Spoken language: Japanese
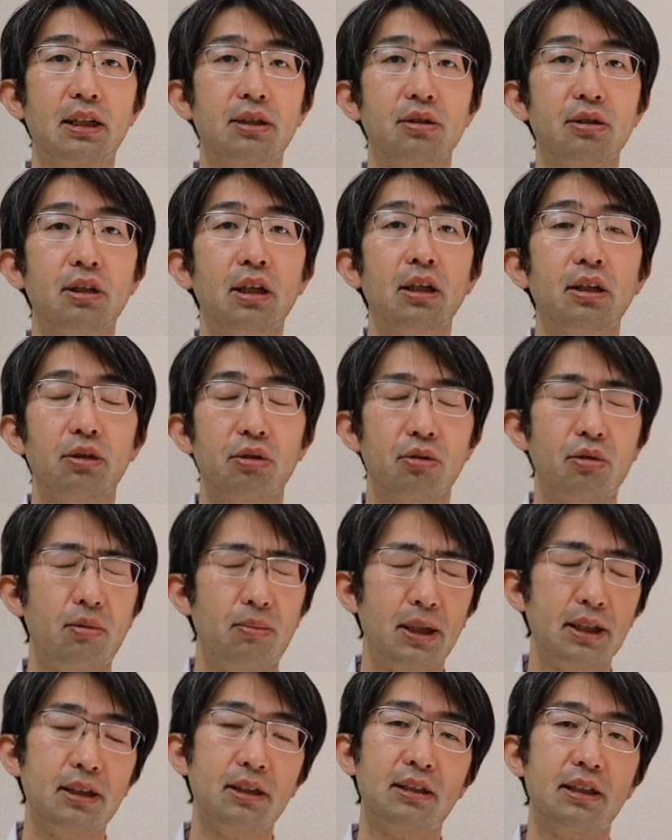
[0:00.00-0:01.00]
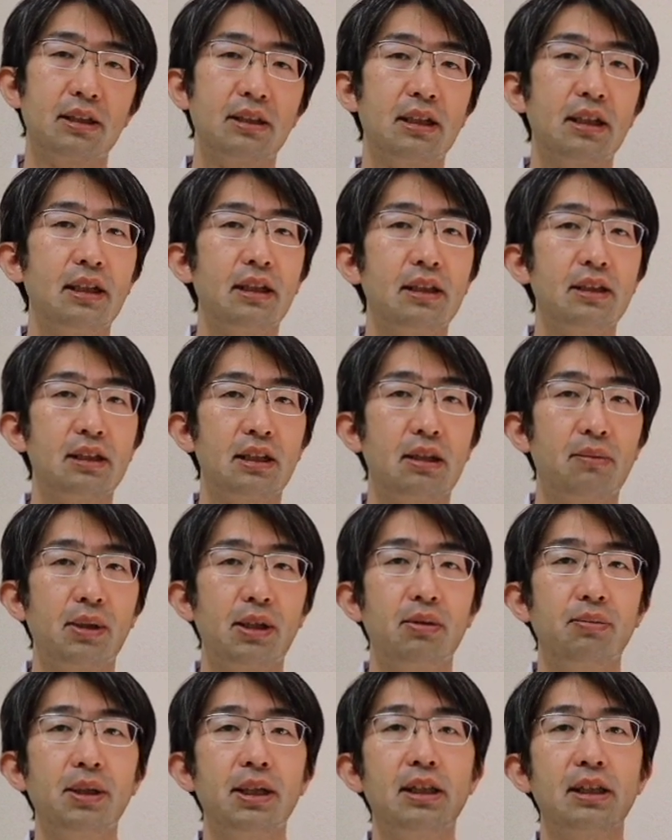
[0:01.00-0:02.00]
かつそこまでじゃ全員調
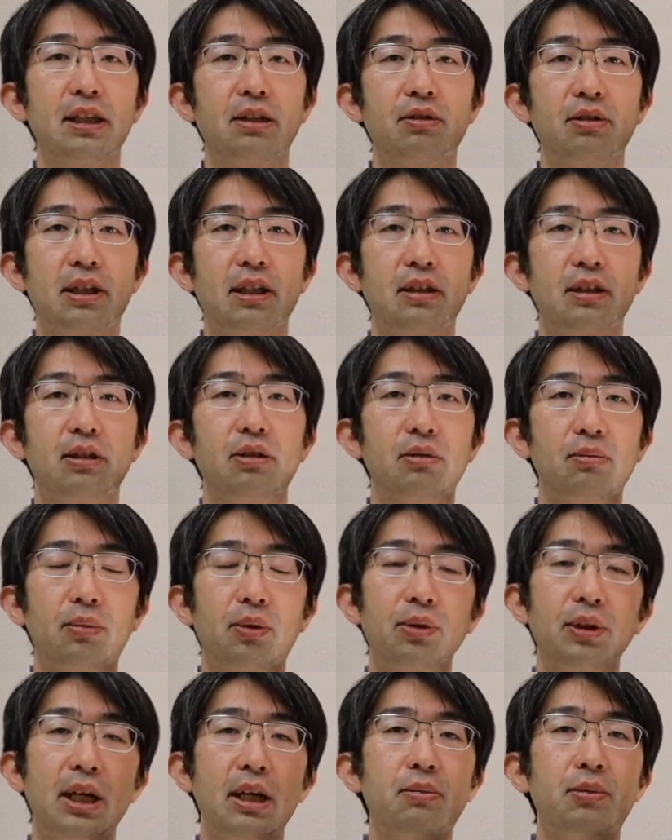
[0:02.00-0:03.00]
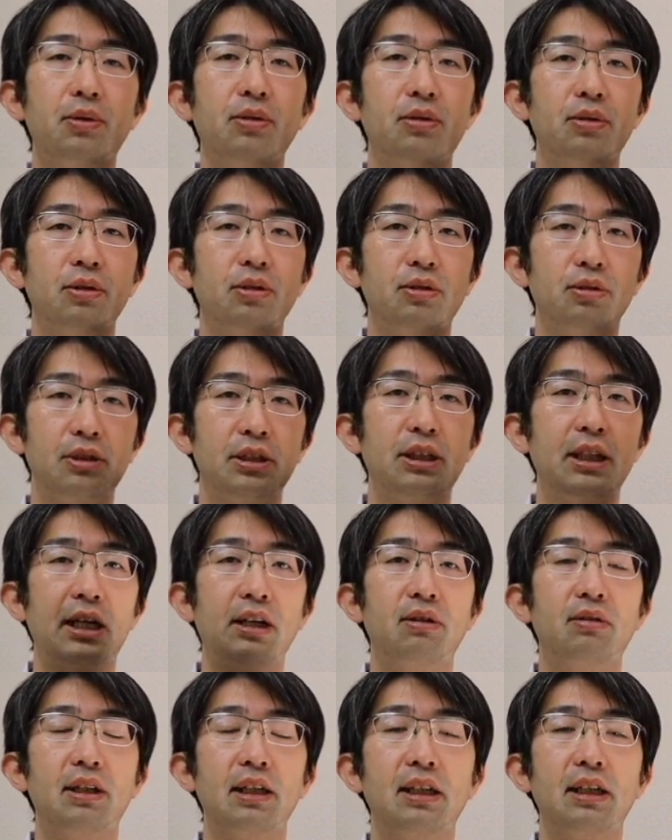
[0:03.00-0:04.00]
べるべきなのかっていう問題も正
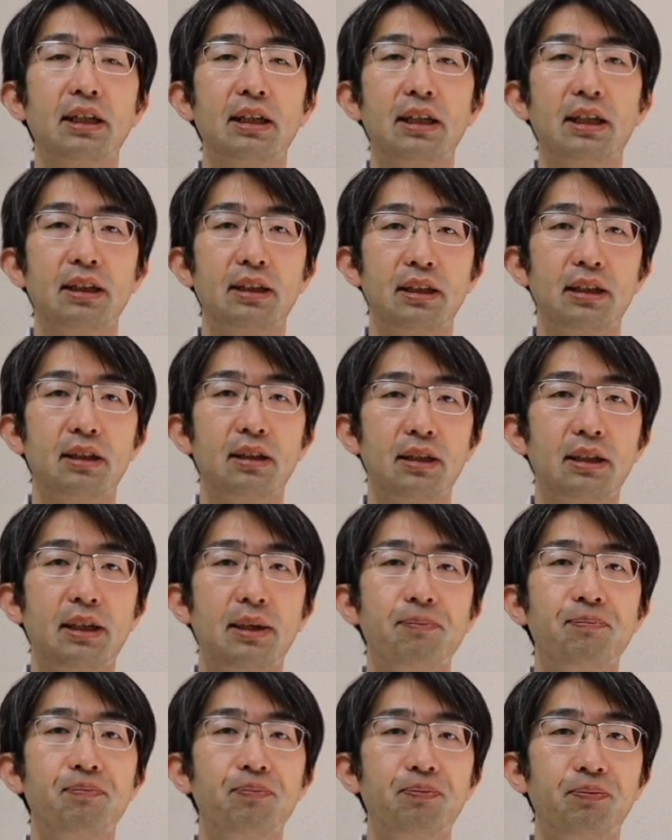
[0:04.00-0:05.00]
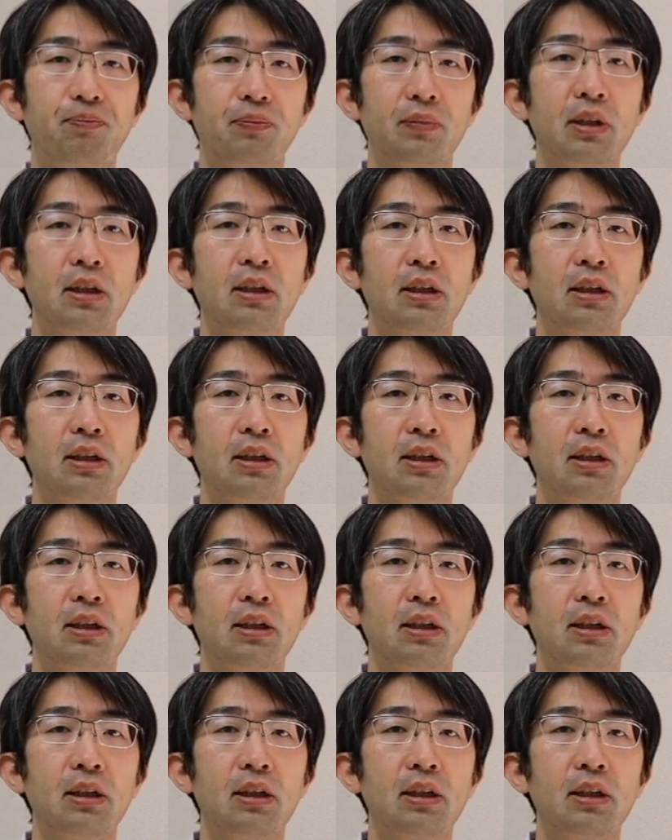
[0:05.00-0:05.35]
直あるわけなんですね。うん、